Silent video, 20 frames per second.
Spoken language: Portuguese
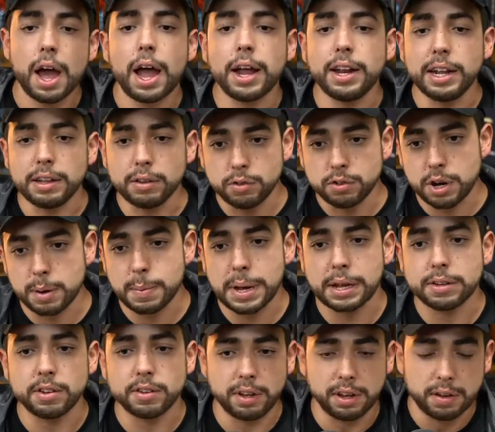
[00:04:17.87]
Aí dentro do
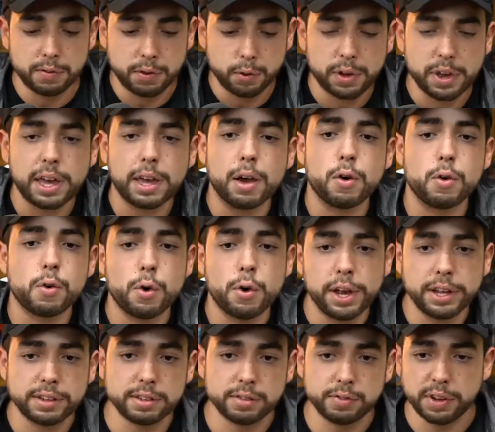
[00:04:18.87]
chamado você tem que ver o que, que é a
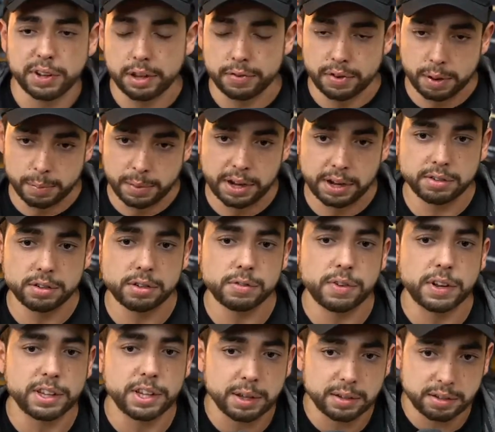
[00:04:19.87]
ocorrência, se vai ter família, se
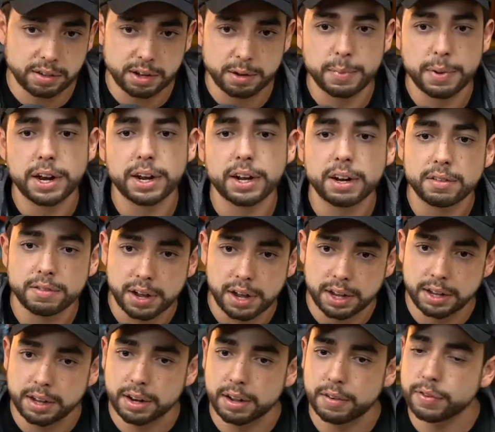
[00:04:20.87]
não vai ter, se libera
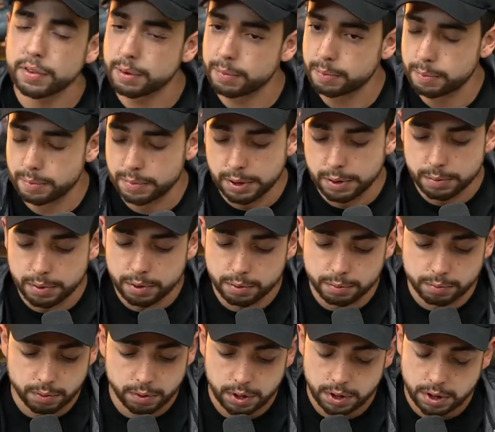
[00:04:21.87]
gravado, né? Fica meio,
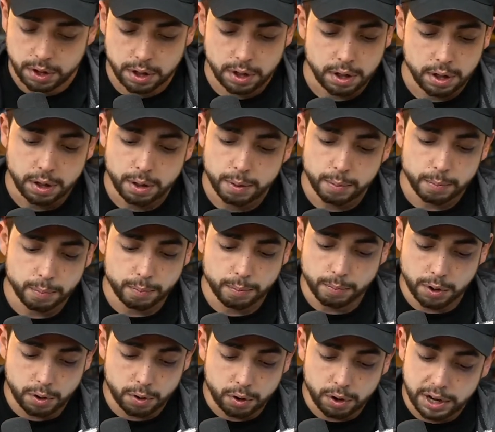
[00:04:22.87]
meio,
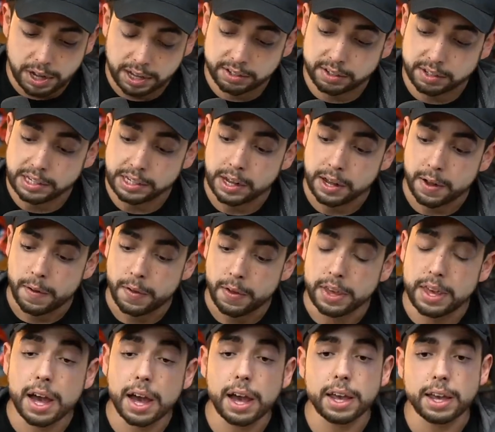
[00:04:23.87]
meio rolê, assim.
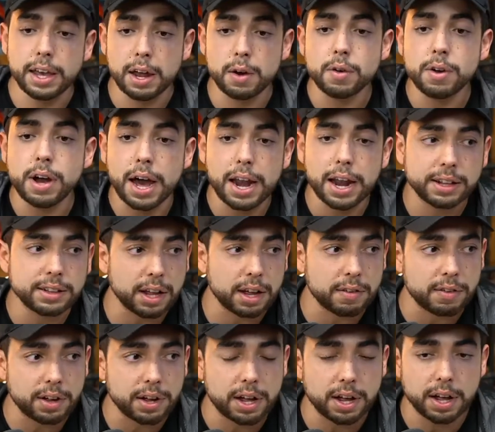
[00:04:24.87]
E aí era um cara que
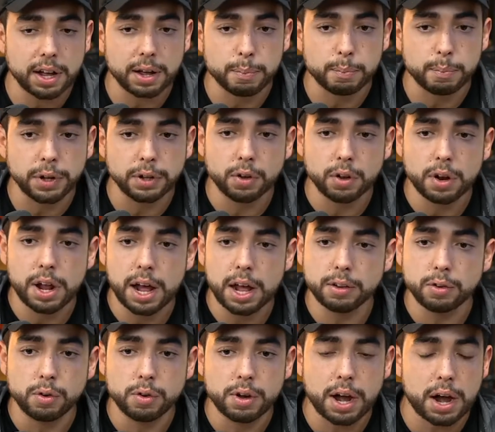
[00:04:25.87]
tava
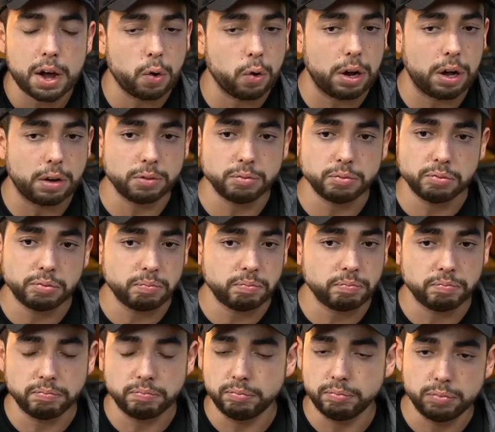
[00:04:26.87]
abandonado no carro lá uns,
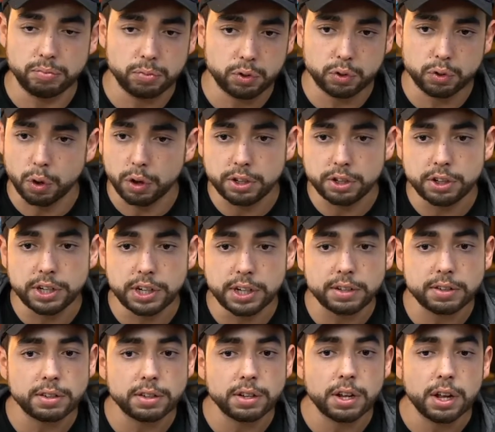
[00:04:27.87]
uns dois
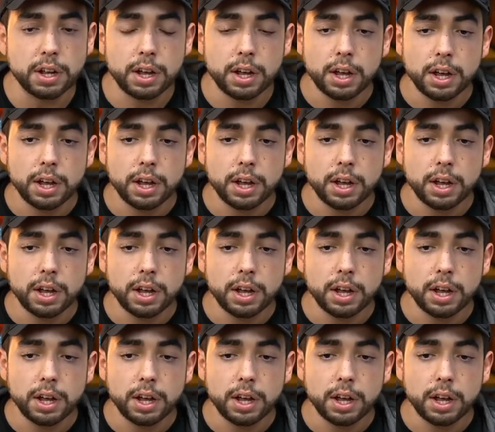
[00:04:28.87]
dias.